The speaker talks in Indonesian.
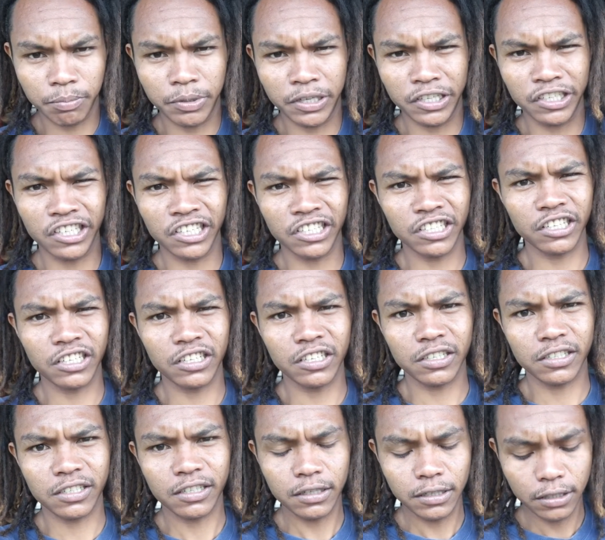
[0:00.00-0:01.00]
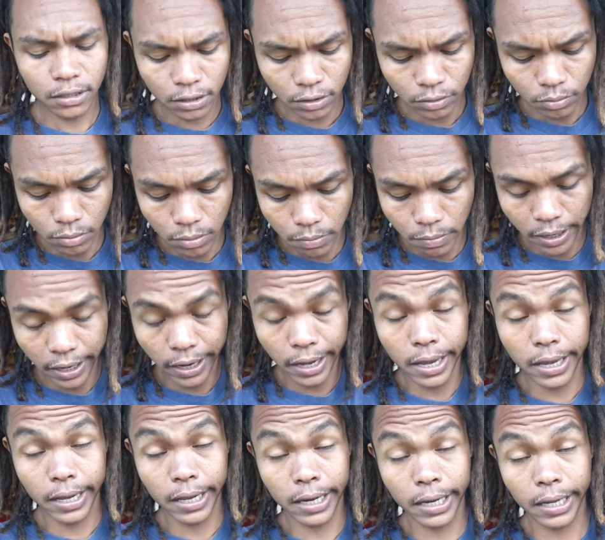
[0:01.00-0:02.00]
tampan dan gagah sekali kamu
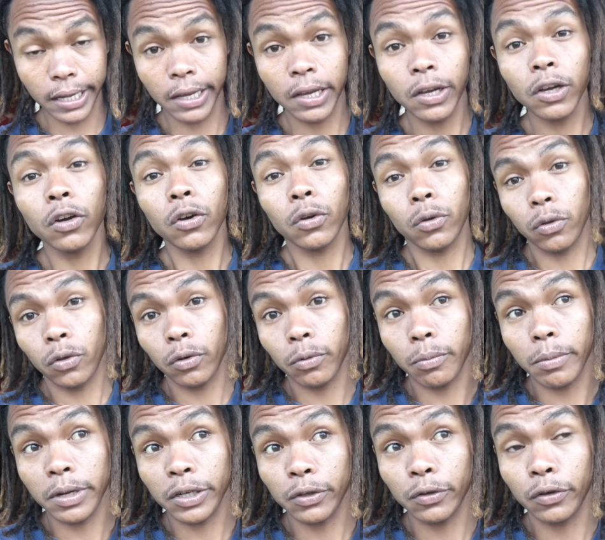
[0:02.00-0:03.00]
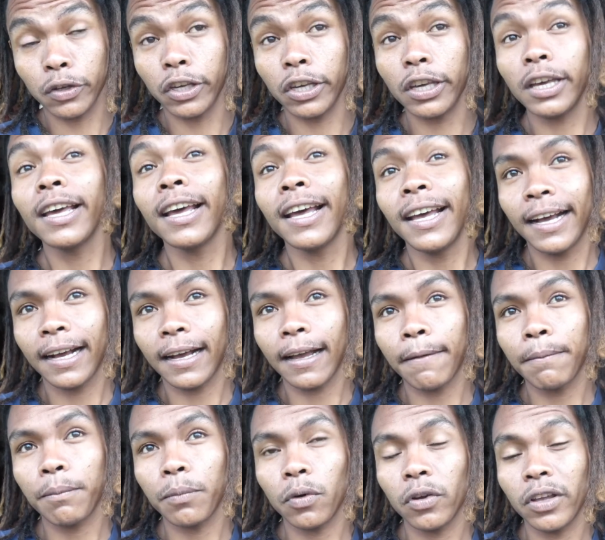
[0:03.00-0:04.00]
memakai ini untuk memasuki
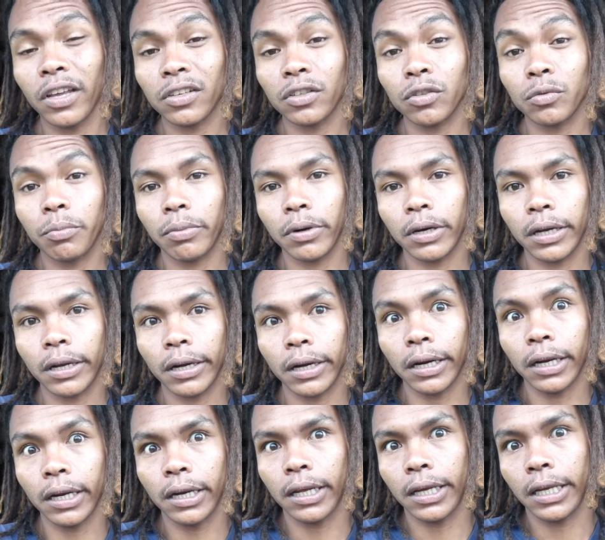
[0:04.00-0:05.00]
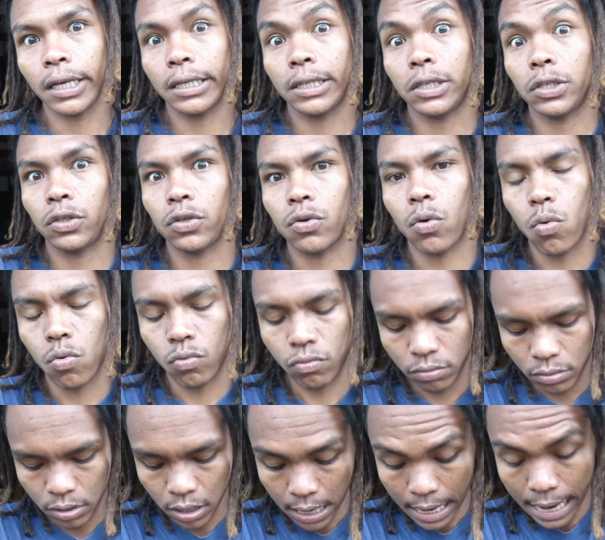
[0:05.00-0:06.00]
kampung yang super keren ini so
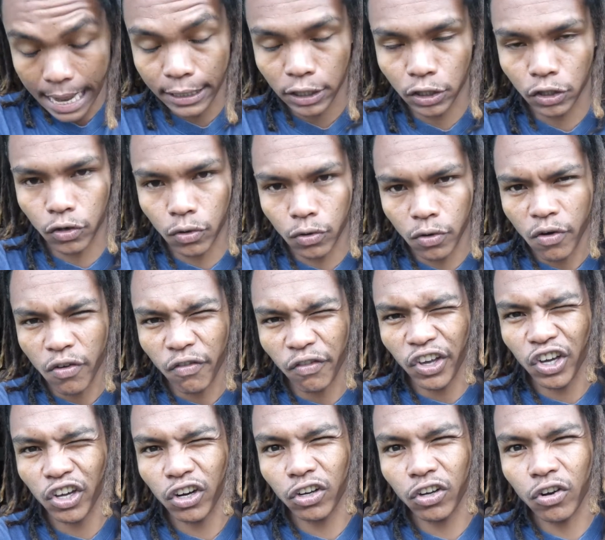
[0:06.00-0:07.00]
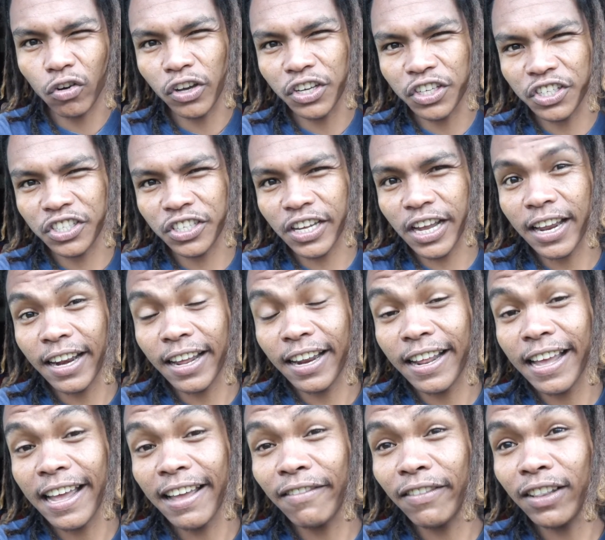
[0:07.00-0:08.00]
let's go we gonna go inside and
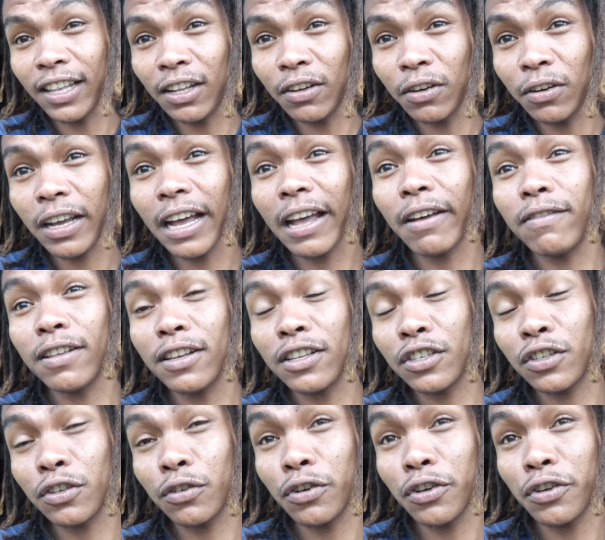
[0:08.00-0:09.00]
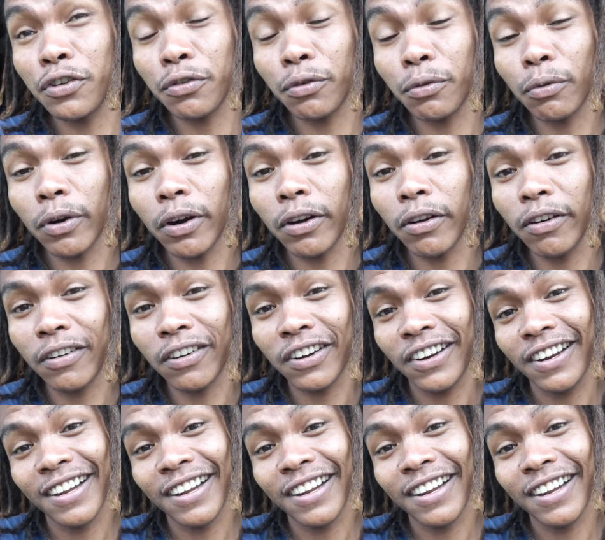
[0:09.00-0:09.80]
have a look I will show you around